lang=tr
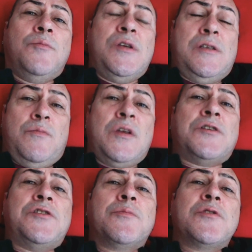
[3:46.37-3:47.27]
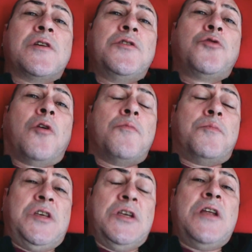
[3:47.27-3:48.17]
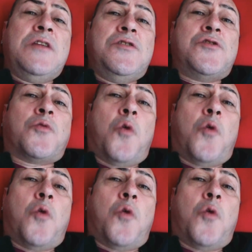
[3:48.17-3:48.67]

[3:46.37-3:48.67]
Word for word: Bizim de kıçımızdaki don kirlenince